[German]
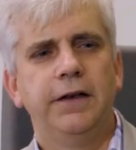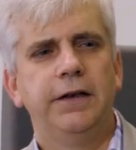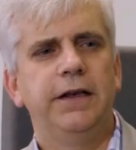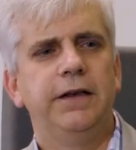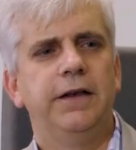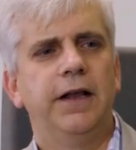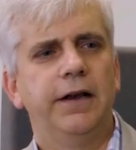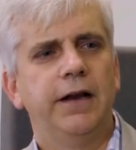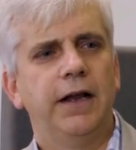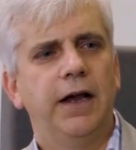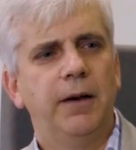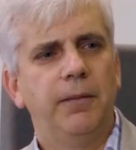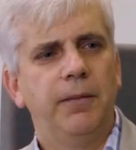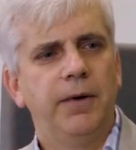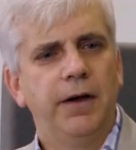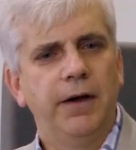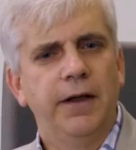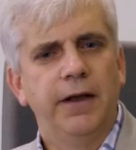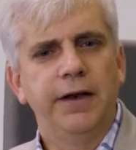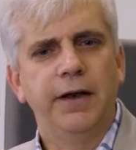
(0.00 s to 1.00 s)
die dann
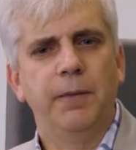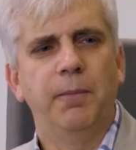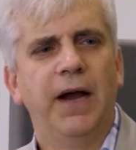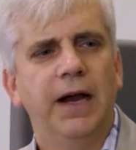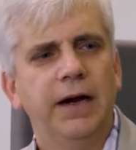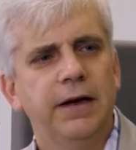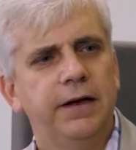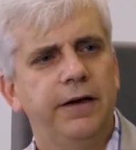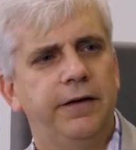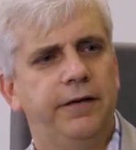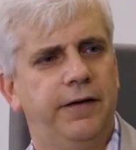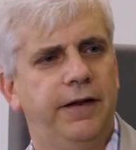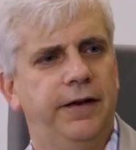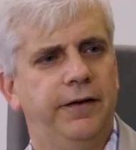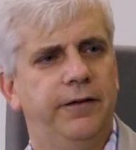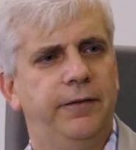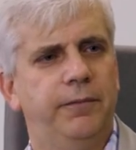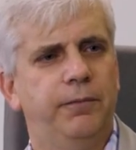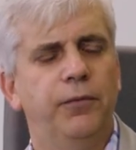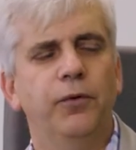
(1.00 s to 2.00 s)
aber eine
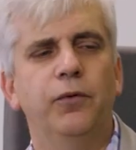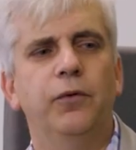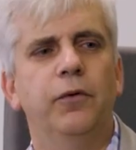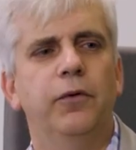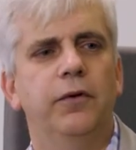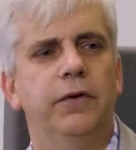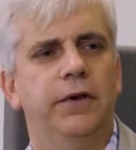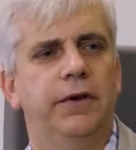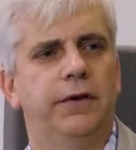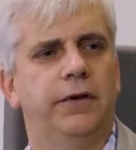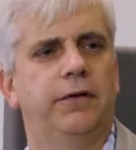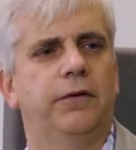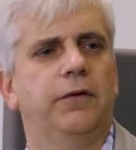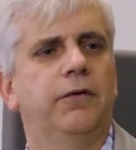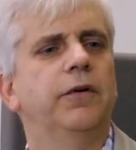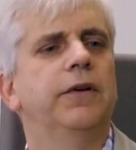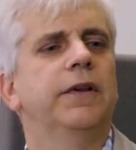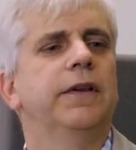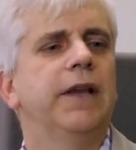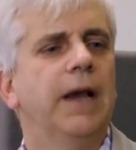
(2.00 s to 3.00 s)
Banklizenz benötigt
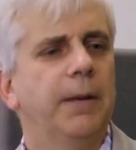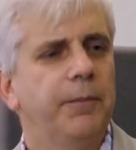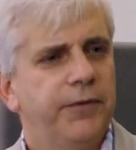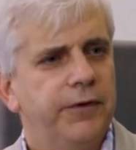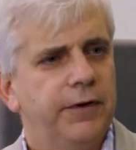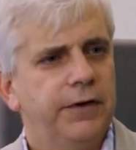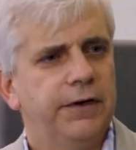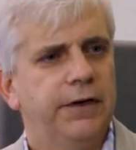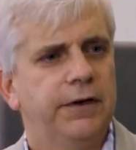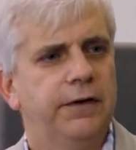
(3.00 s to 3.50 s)
und ich habe sie